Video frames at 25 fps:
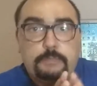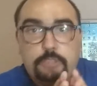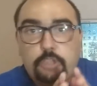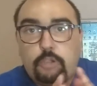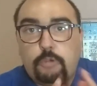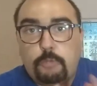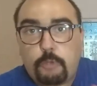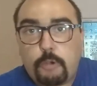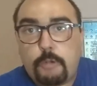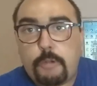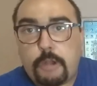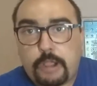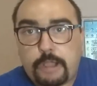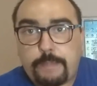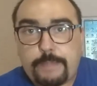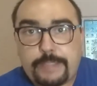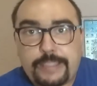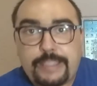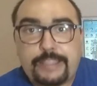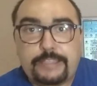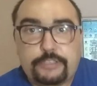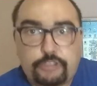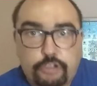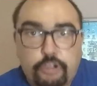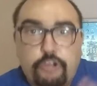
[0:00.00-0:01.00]
yo vuelvo a
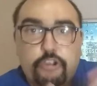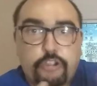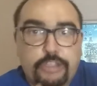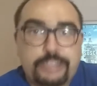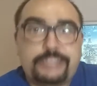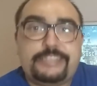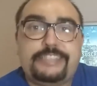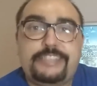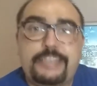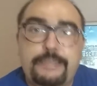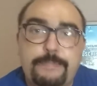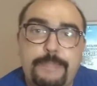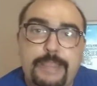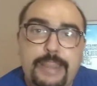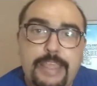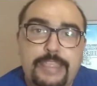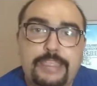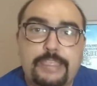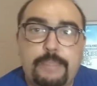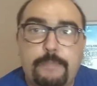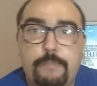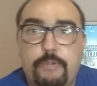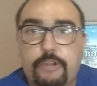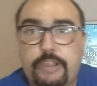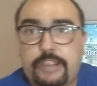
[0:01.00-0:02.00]
repetir, yo creo que sí
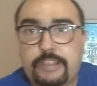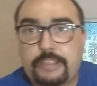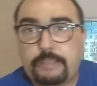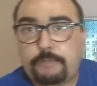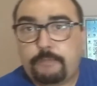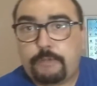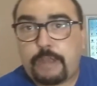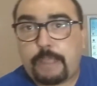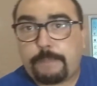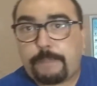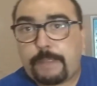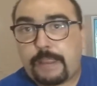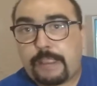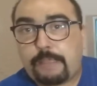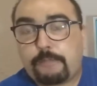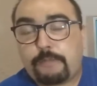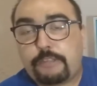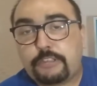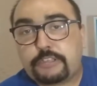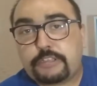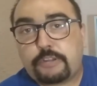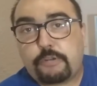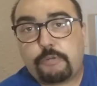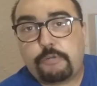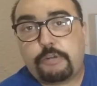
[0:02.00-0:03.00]
merecen, porque una, eh,
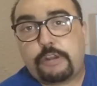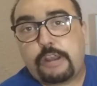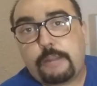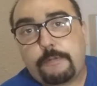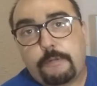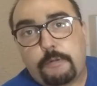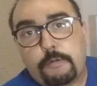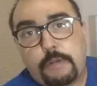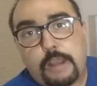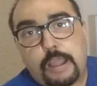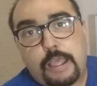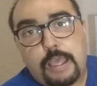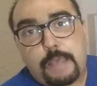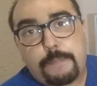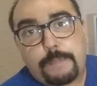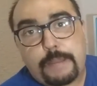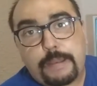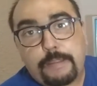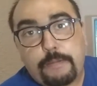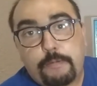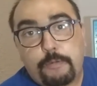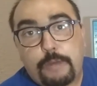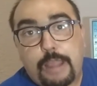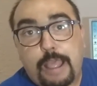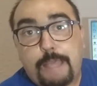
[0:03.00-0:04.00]
cuando se juzga una,
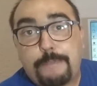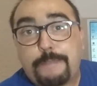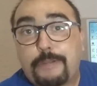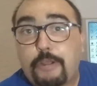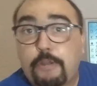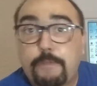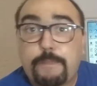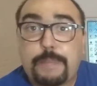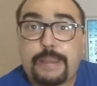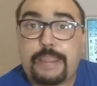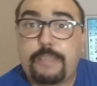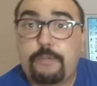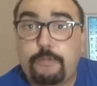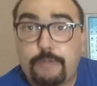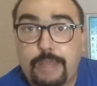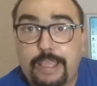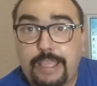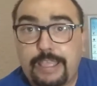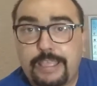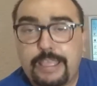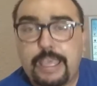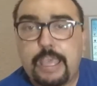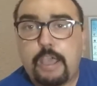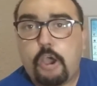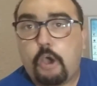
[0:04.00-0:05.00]
película, mejor
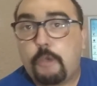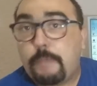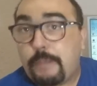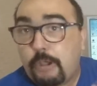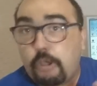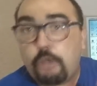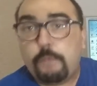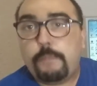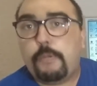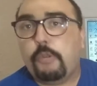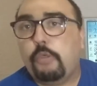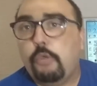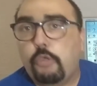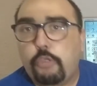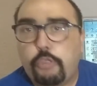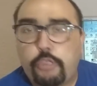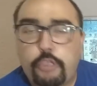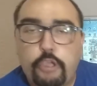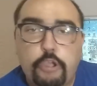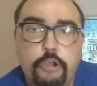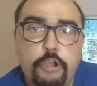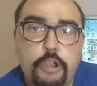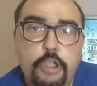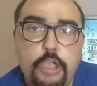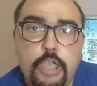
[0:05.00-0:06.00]
película o mejor
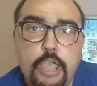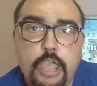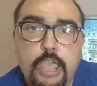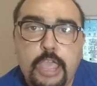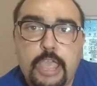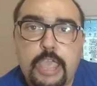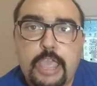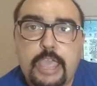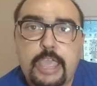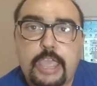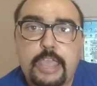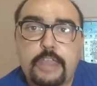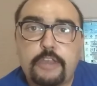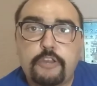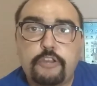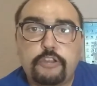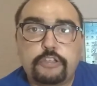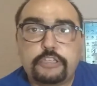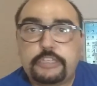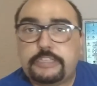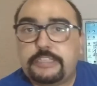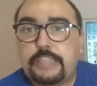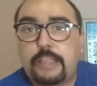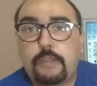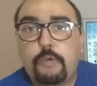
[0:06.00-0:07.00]
producción, eh,
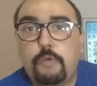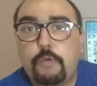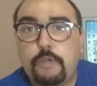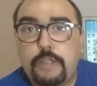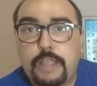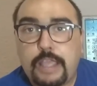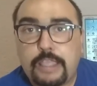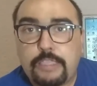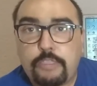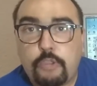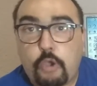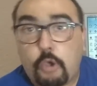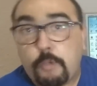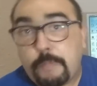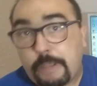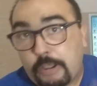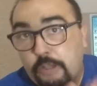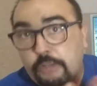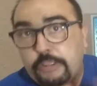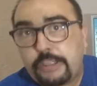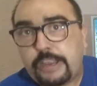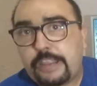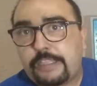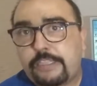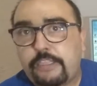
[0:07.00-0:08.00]
no se está juzgando, o
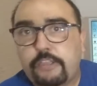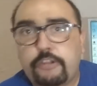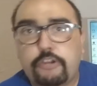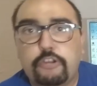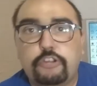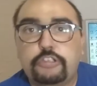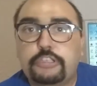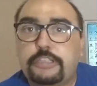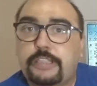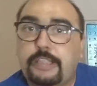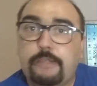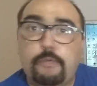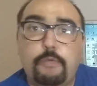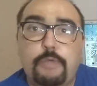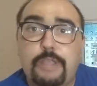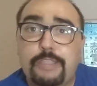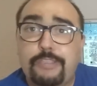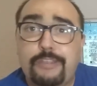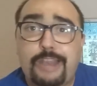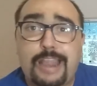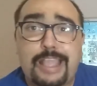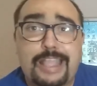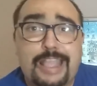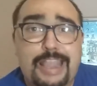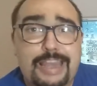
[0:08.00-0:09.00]
mejor dirección, no se está
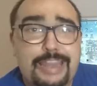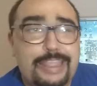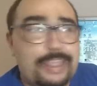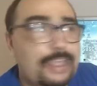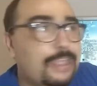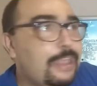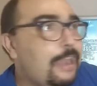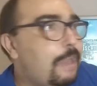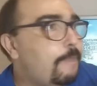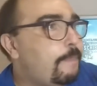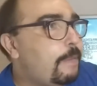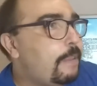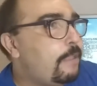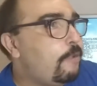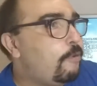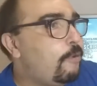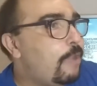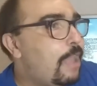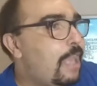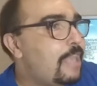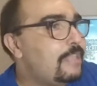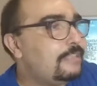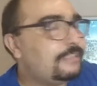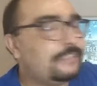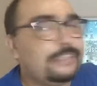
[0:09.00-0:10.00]
jugando la calidad de la
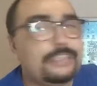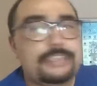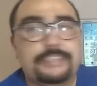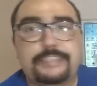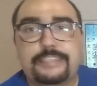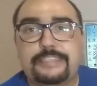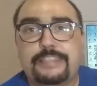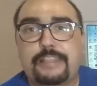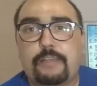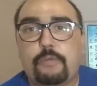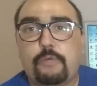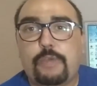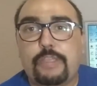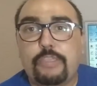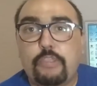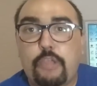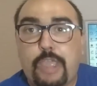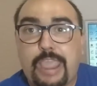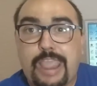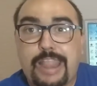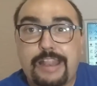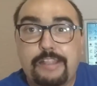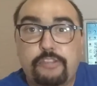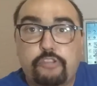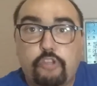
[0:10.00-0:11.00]
película en sí, se está jugando
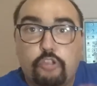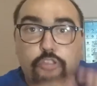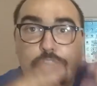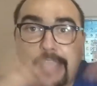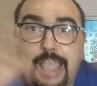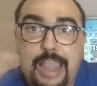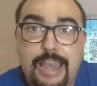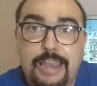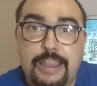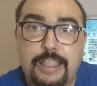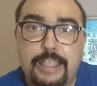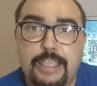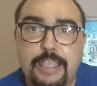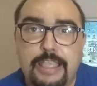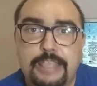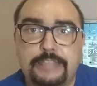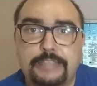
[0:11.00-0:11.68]
el total,